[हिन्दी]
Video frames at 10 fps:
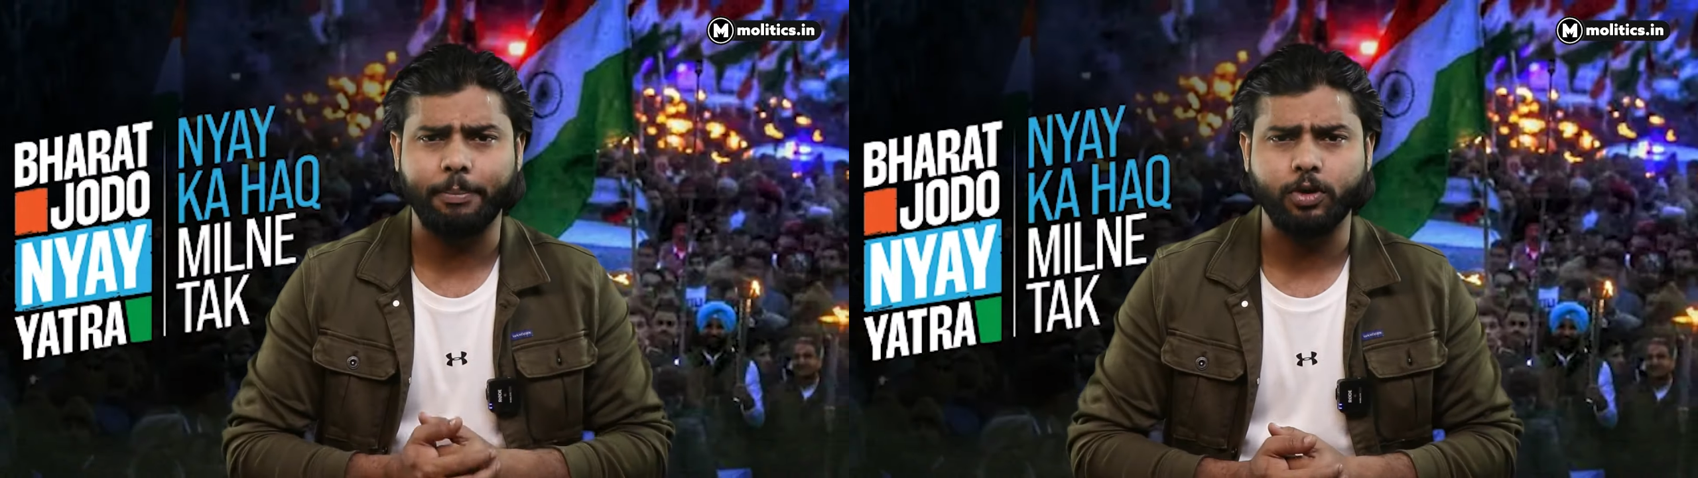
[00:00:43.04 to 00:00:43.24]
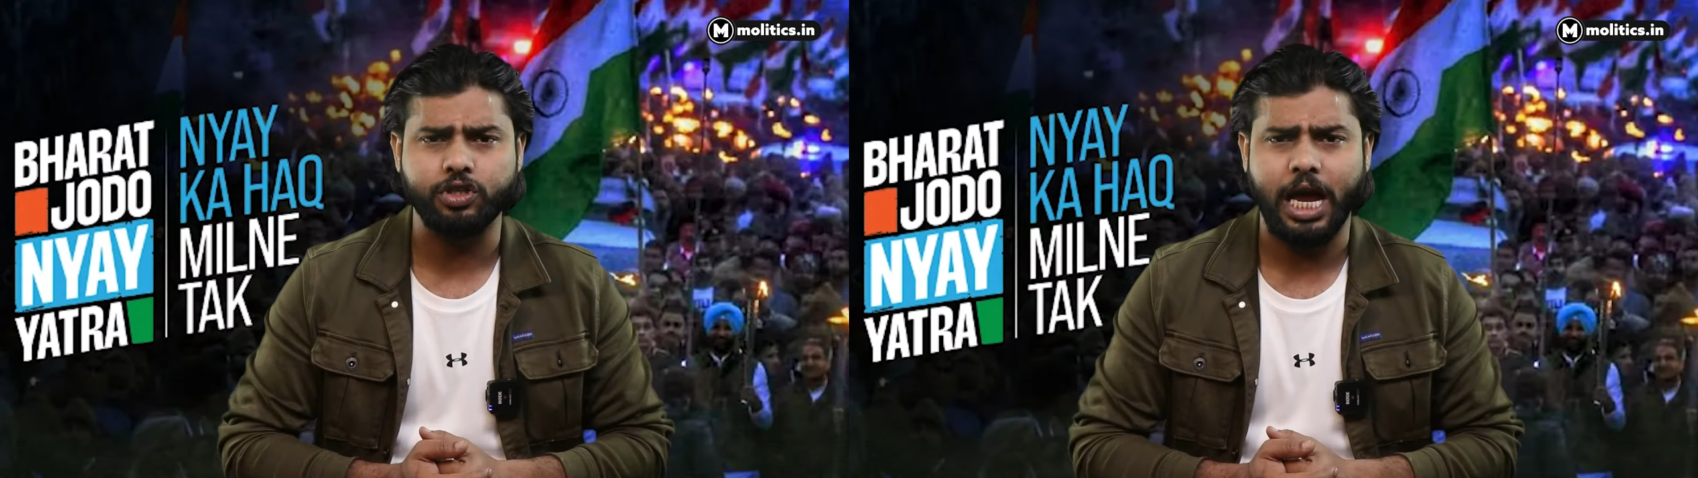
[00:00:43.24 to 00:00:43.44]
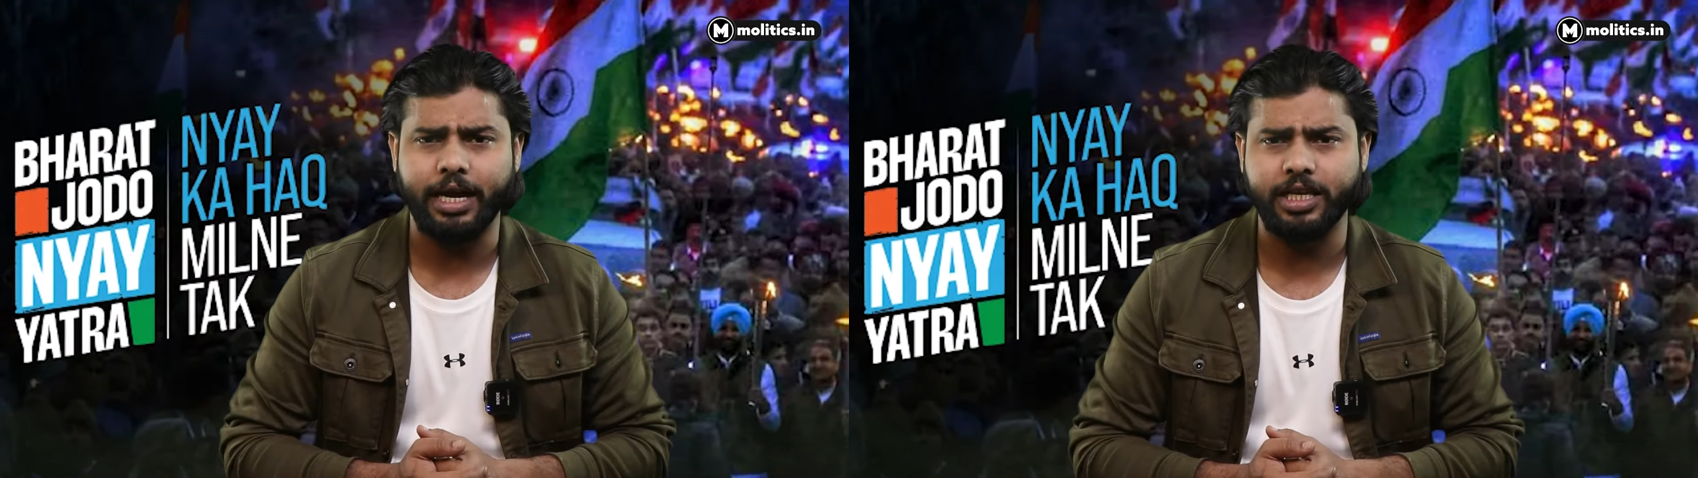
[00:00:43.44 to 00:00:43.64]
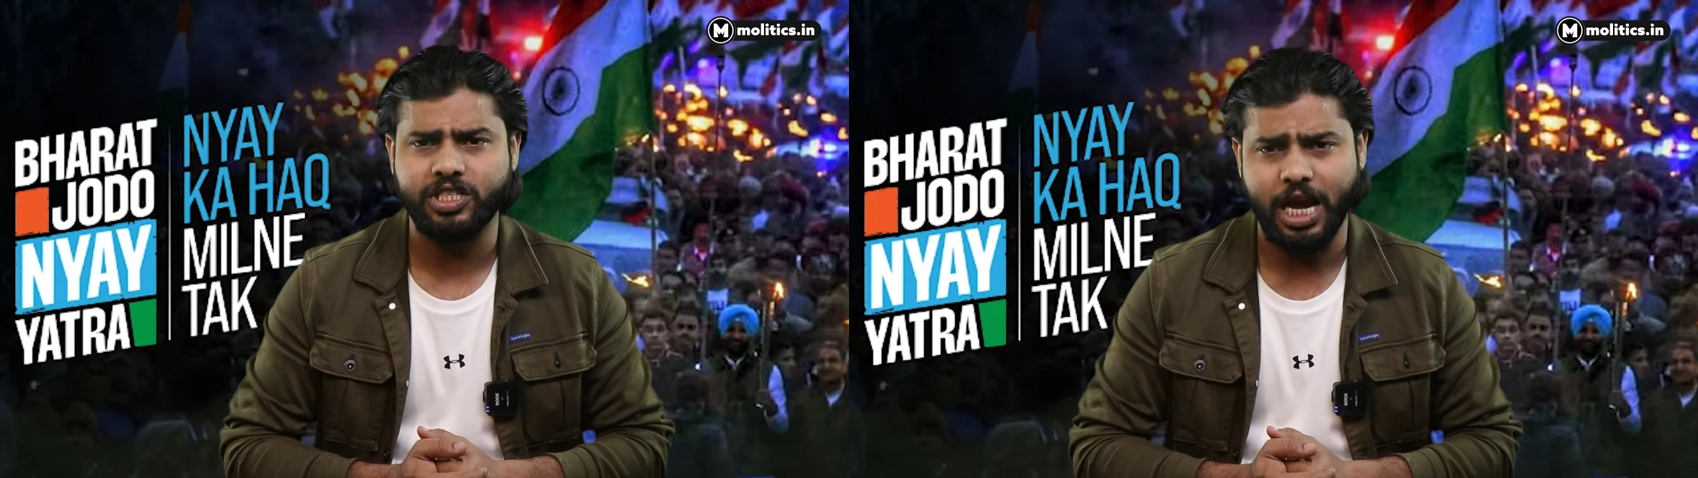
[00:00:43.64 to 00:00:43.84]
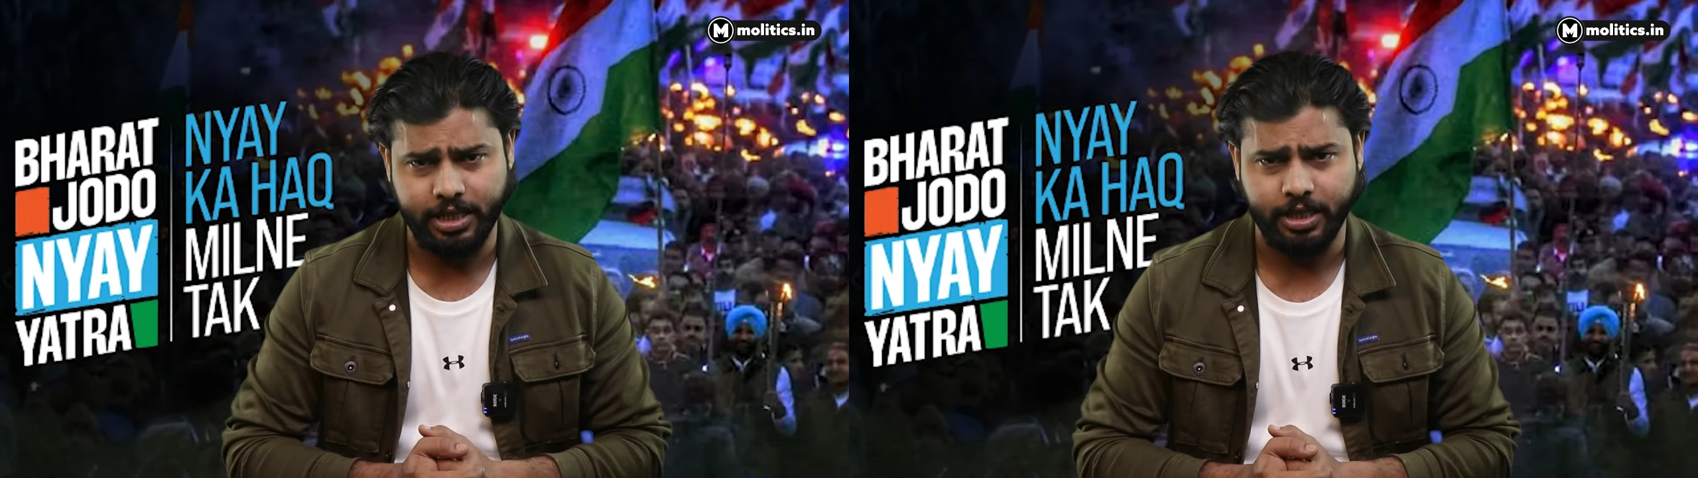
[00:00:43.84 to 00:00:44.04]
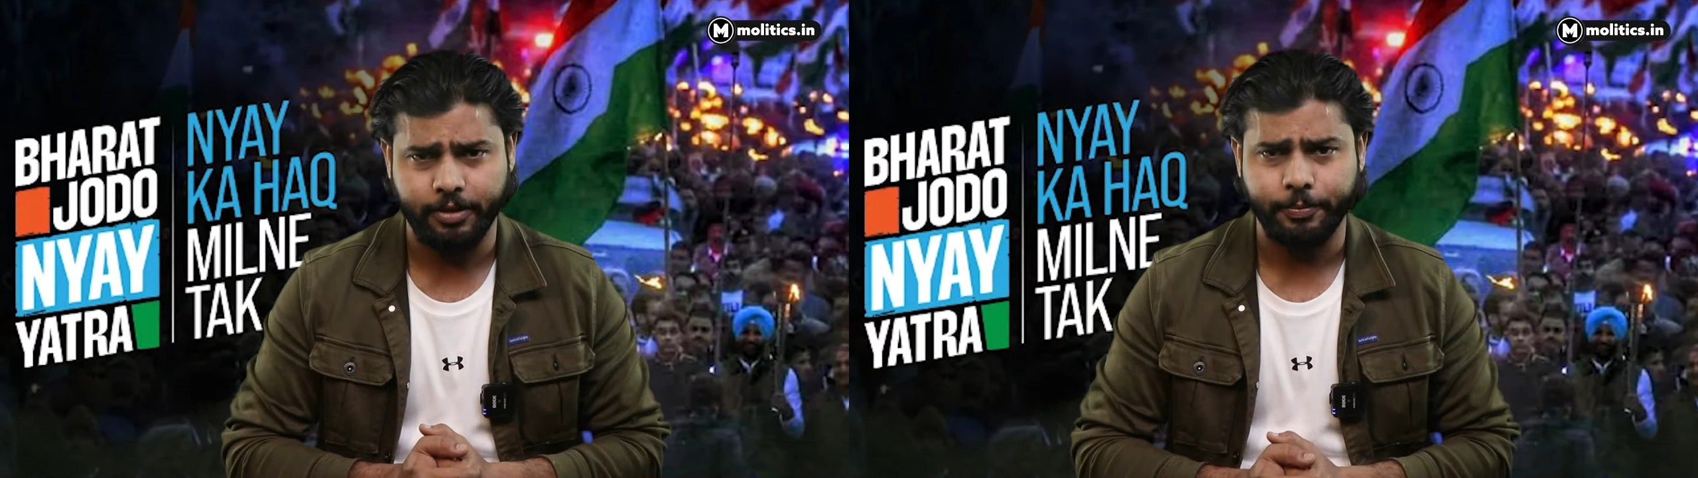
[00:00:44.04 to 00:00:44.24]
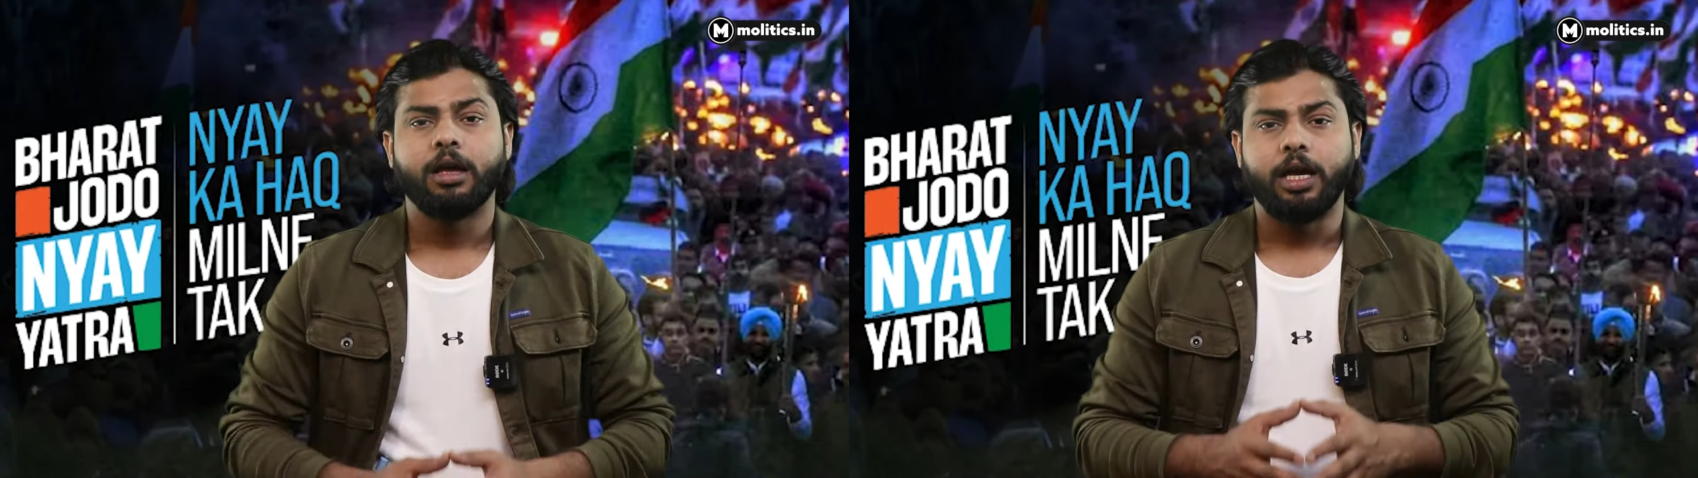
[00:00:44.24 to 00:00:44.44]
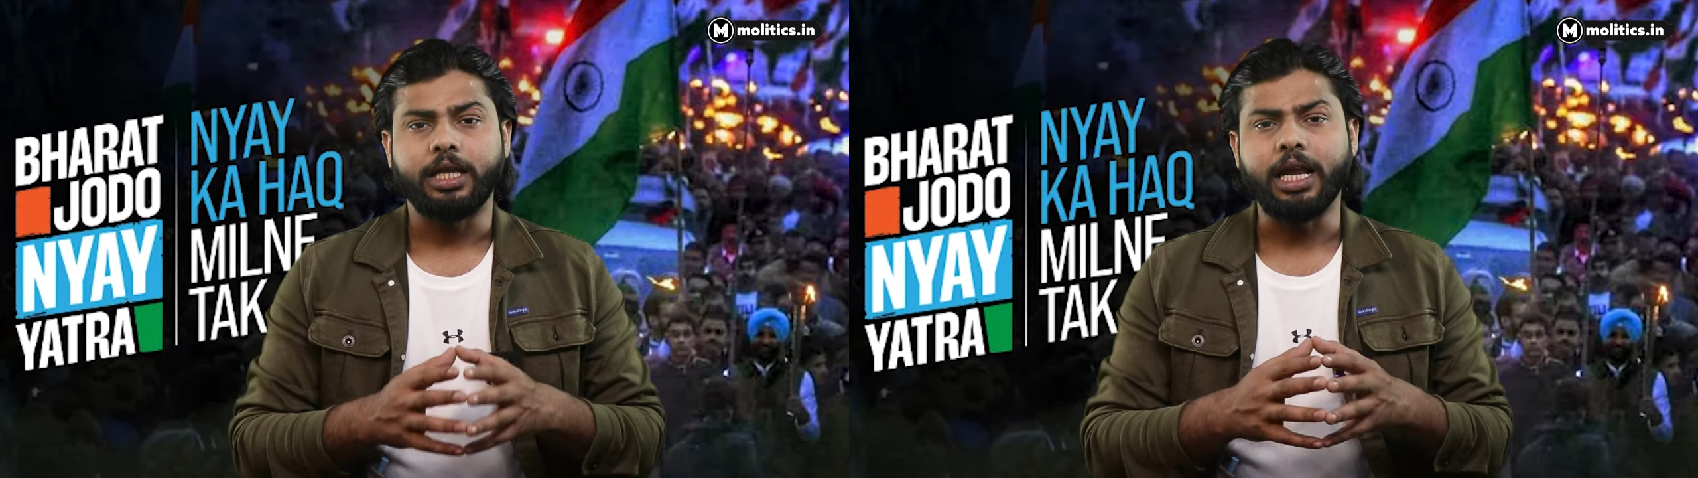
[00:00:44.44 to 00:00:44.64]
आपको जानने चाहिए
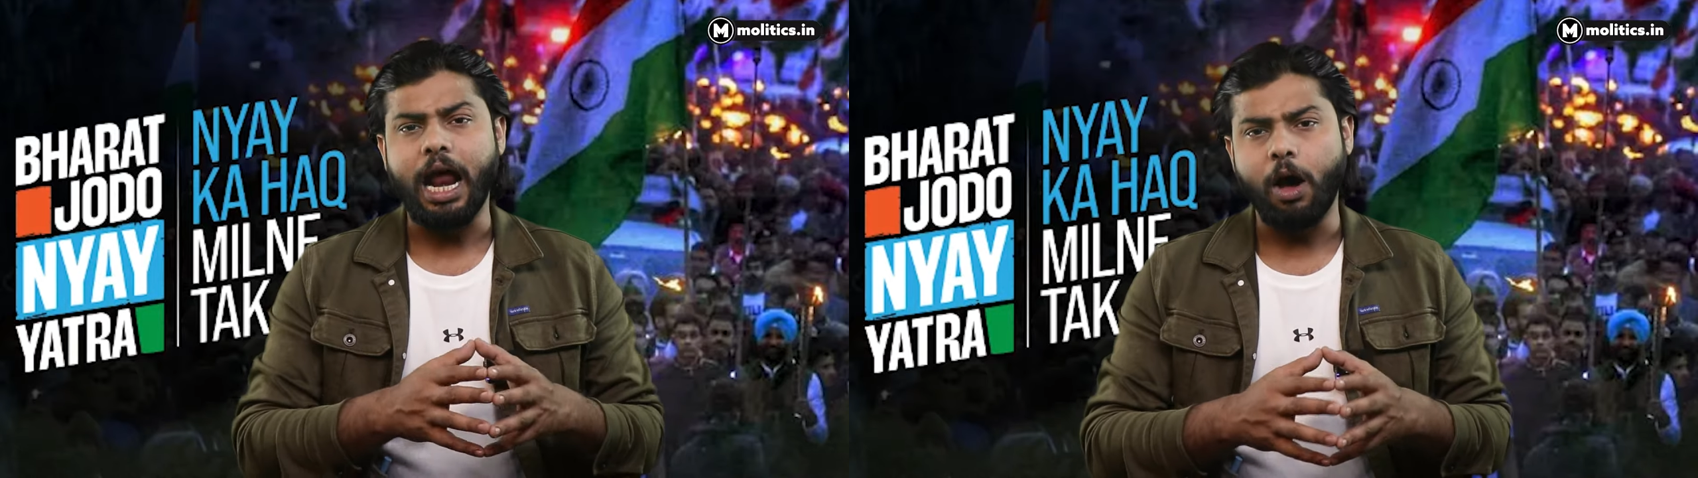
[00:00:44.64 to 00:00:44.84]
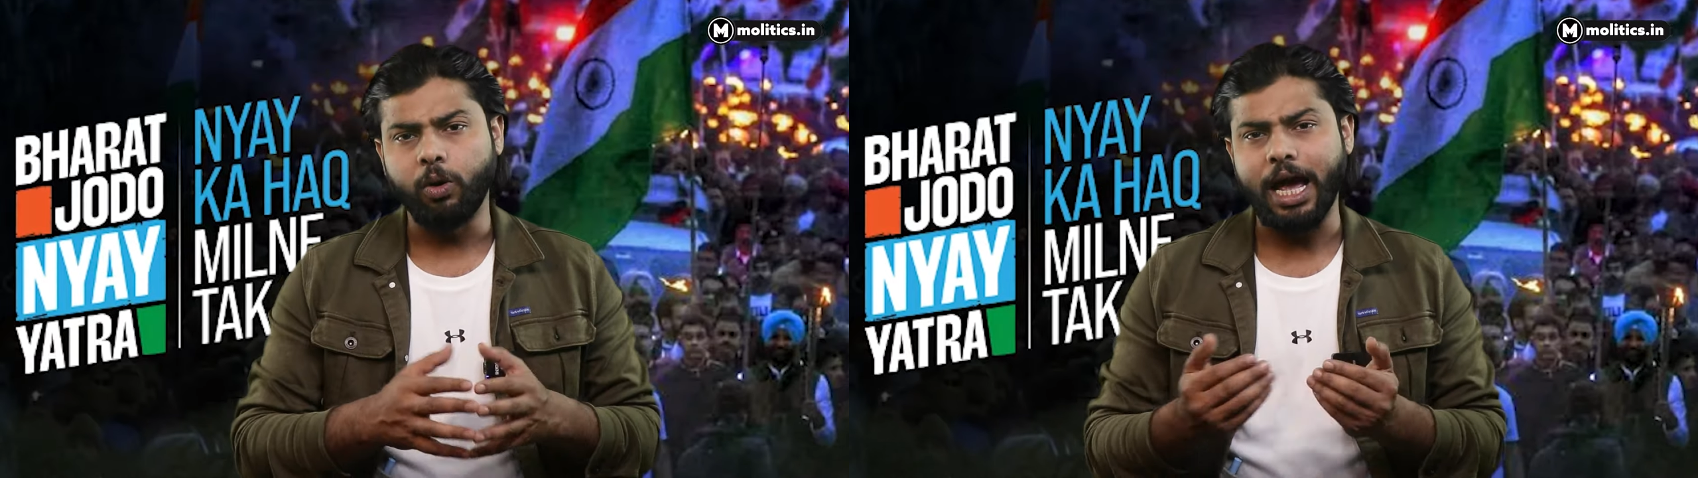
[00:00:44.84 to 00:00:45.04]
इधर राहुल